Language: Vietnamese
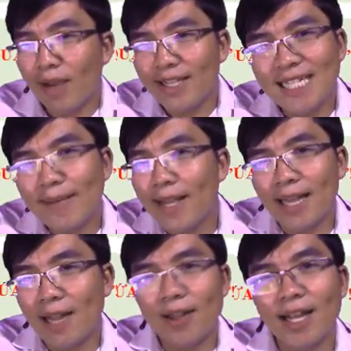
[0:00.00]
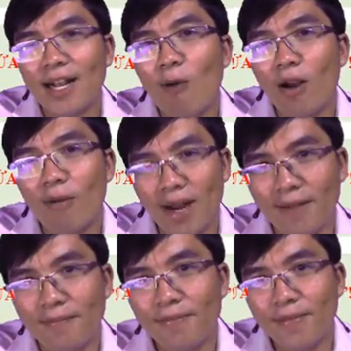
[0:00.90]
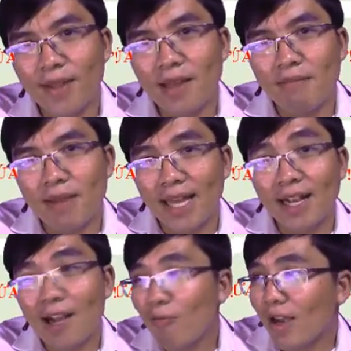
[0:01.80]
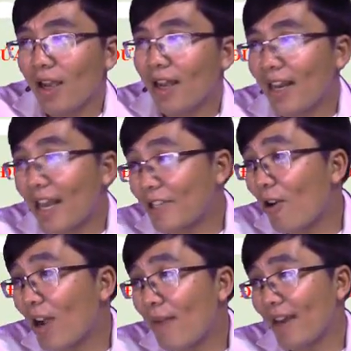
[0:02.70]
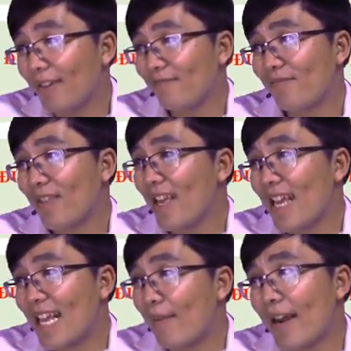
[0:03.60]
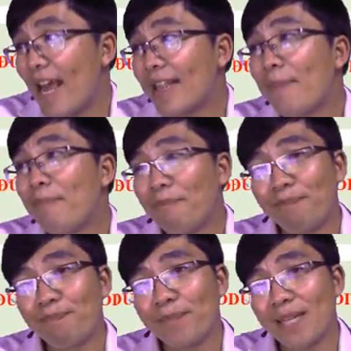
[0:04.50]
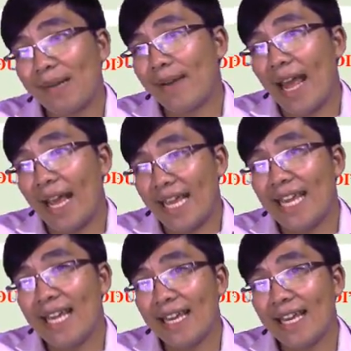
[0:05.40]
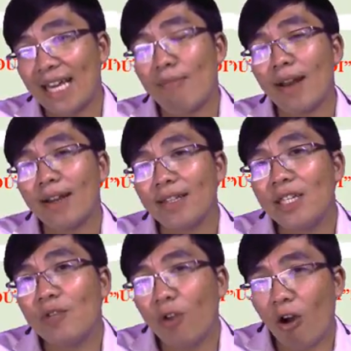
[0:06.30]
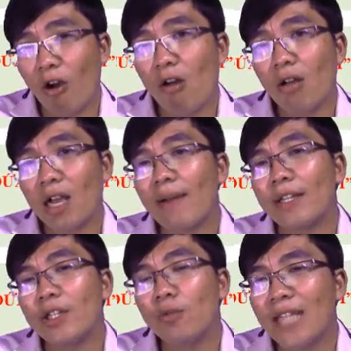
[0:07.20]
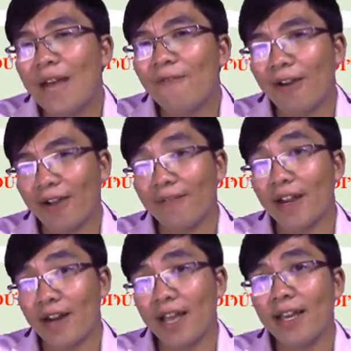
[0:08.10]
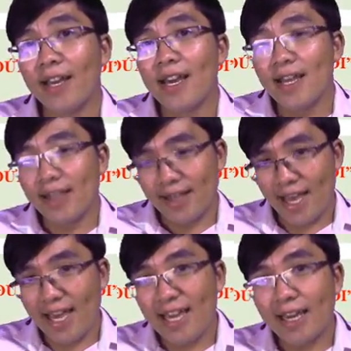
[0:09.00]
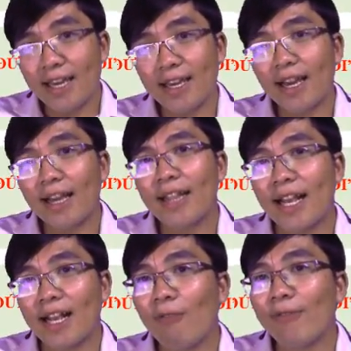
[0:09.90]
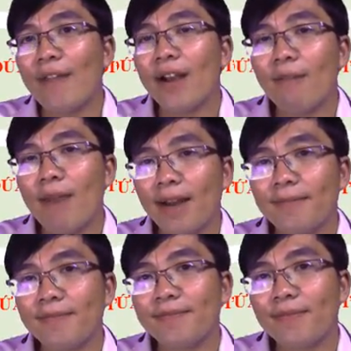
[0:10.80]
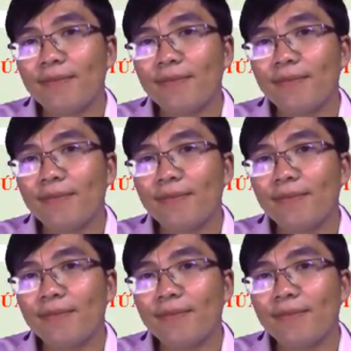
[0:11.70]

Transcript: Thông minh chưa bao giờ tạo nên thành công ở bạn, mà thành công là do các bạn các bạn để tâm, các bạn để ý, các bạn chịu khó, các bạn chú tâm vào cái việc đấy thì thành công đến với các bạn.